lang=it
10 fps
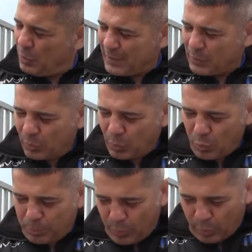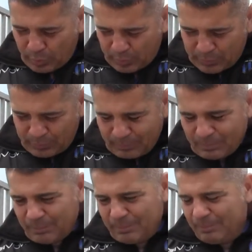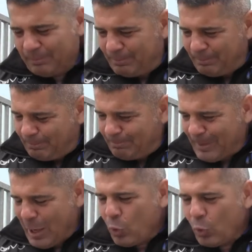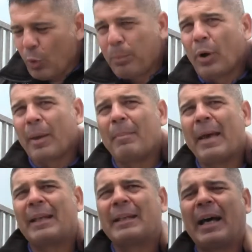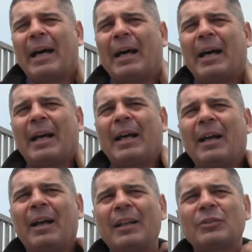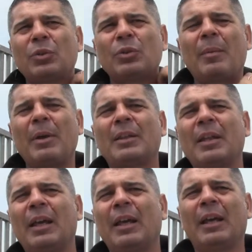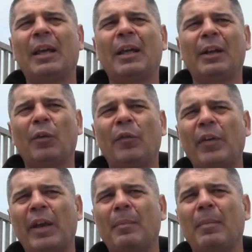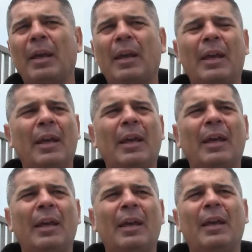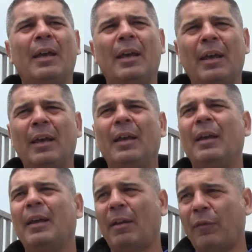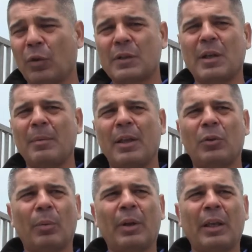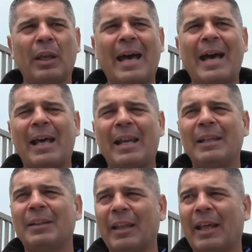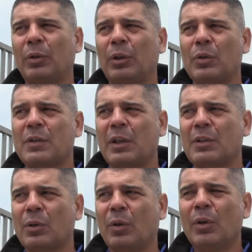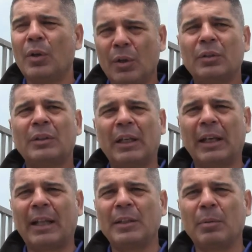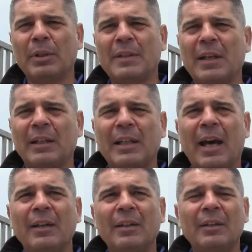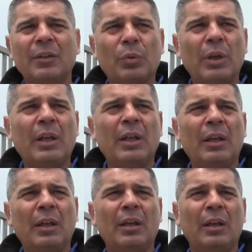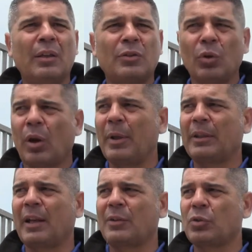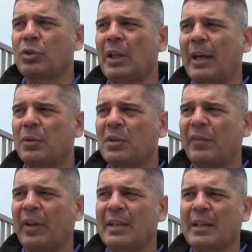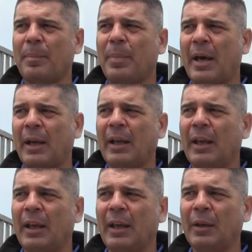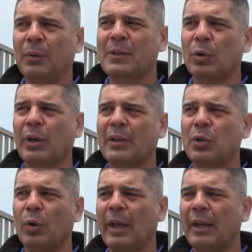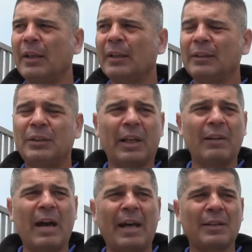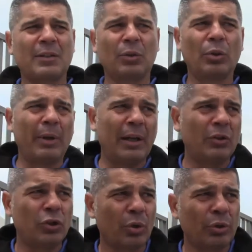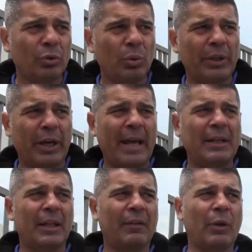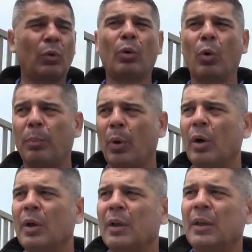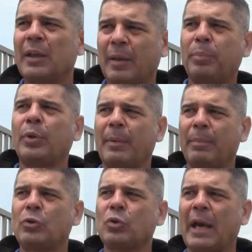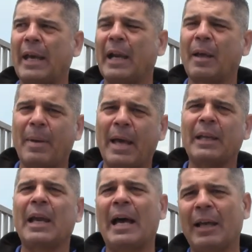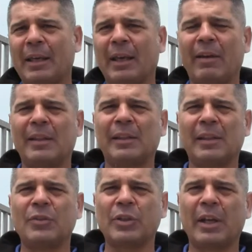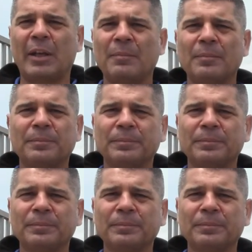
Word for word: di questo gruppo è un gruppo che merita assolutamente riconferme, rafforzamento perché ha all'interno dello stesso delle grandi potenzialità quindi sicuramente la società non si farà scappare questa occasione di arrivare secondo me nel giro di 2-3 anni ad avere un gruppo che potrebbe giocare alla pari anche eventi del genere.